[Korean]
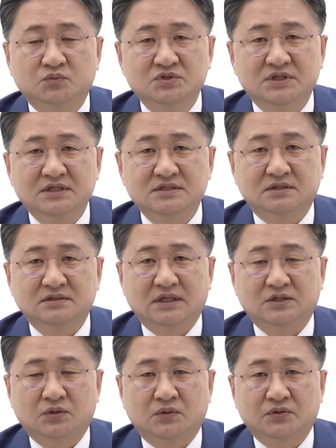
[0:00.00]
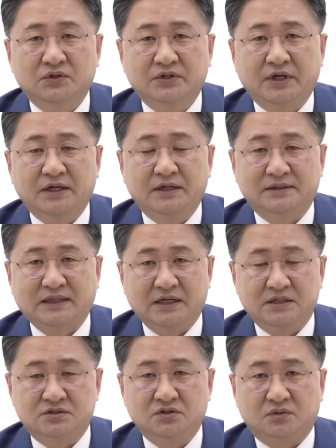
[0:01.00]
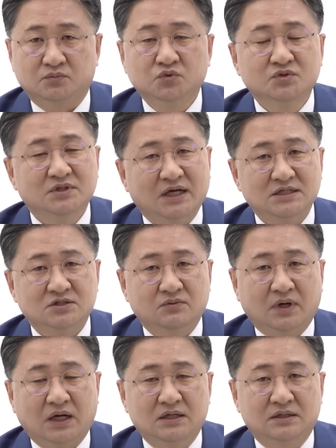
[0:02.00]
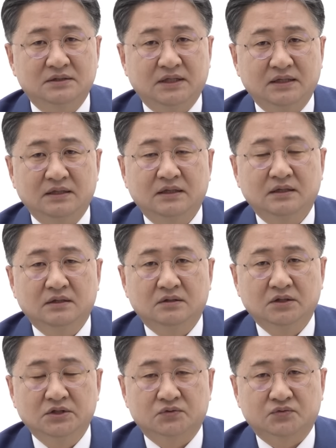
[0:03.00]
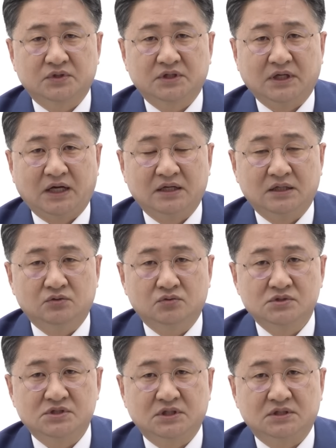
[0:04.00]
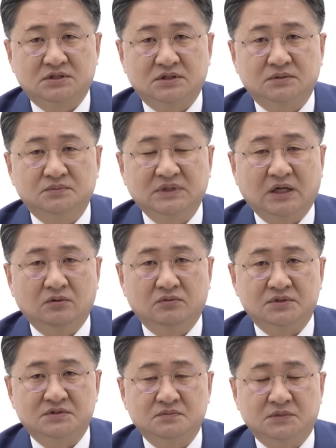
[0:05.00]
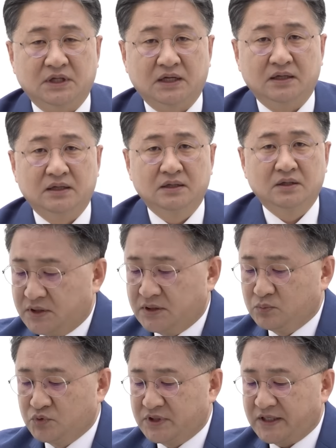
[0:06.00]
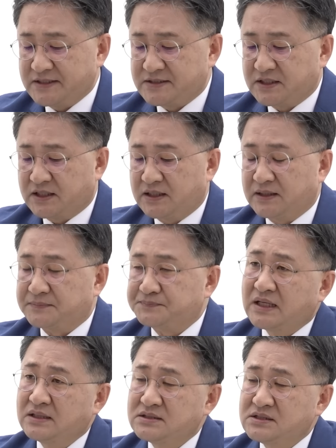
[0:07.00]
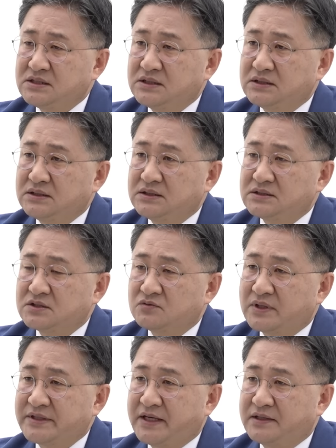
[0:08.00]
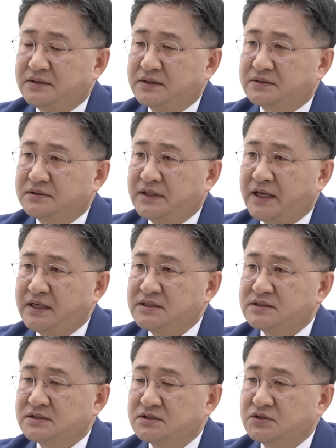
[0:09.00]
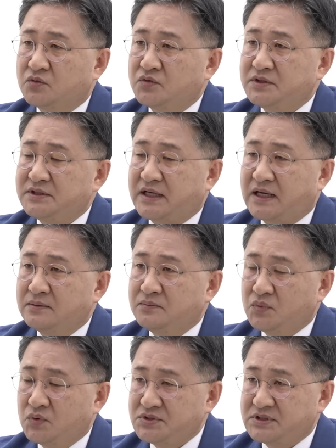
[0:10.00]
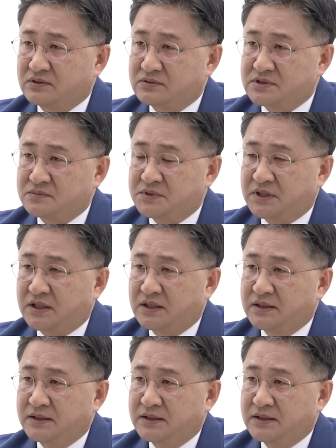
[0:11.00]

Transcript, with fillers: 문재인 전 대통령의 딸이죠. 문다혜 씨와 관련된 의혹들이 하나 둘씩 지금 나오고 있습니다. 이 문다혜 씨가 당시 이 청와대에 있던 행정요원 양모 씨라고 있습니다.